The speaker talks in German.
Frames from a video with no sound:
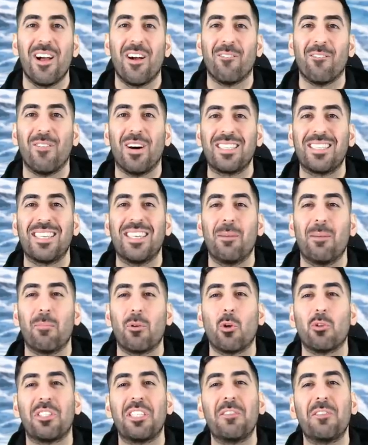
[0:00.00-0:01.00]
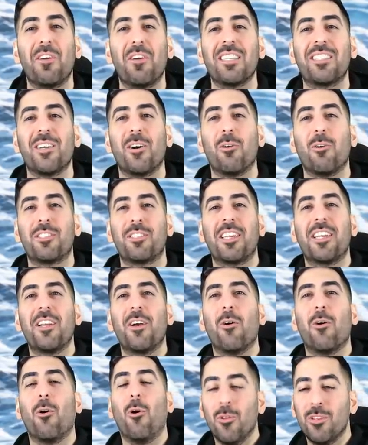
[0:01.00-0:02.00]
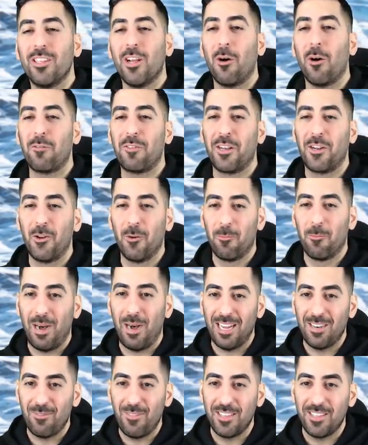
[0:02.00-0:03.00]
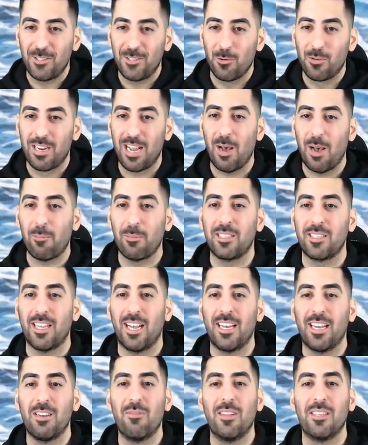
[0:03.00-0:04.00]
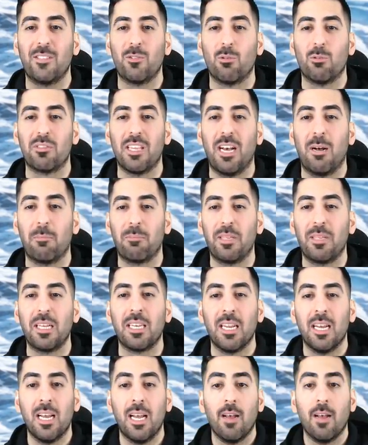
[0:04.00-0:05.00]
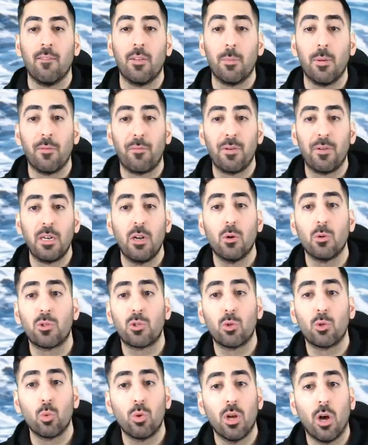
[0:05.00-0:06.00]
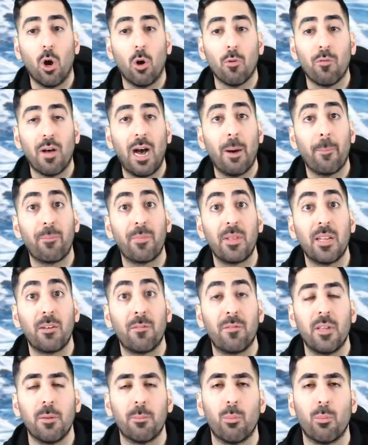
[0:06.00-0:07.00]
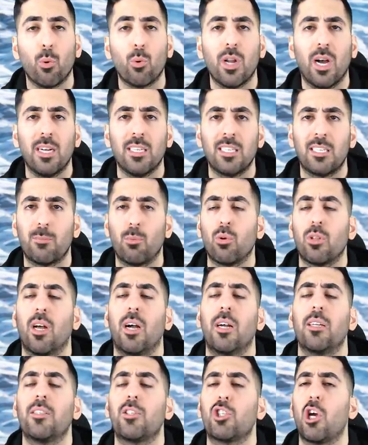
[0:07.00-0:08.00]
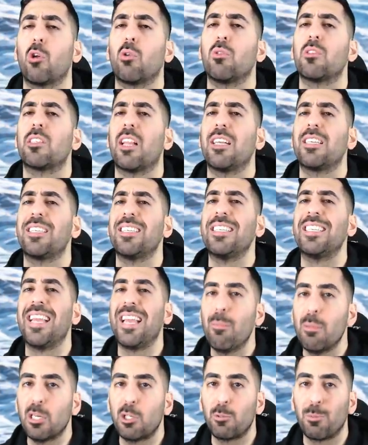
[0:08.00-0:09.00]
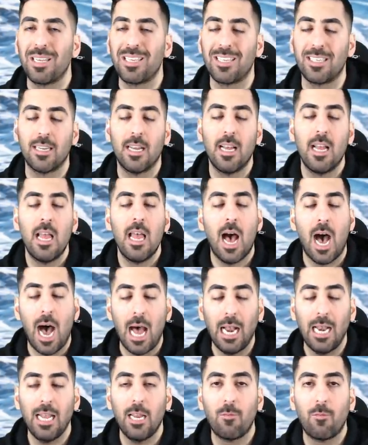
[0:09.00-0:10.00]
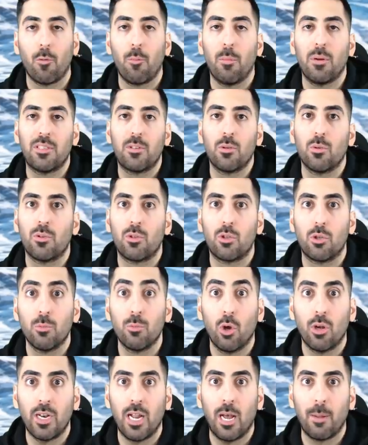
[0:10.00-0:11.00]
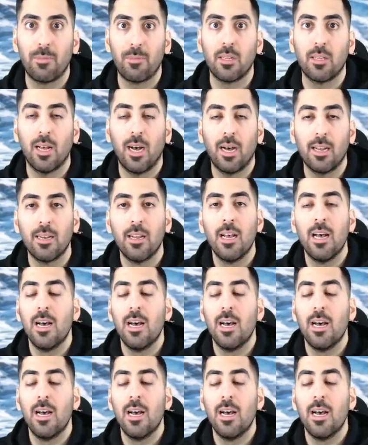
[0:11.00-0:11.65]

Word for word: Was geht ab, man Sie Fighter Osario und auf der globalen Version gab es eine Versionsupdate. Wir befinden uns nun auf Update 4.1.1, schauen uns gleich dementsprechend alle Informationen zum neuen Update an.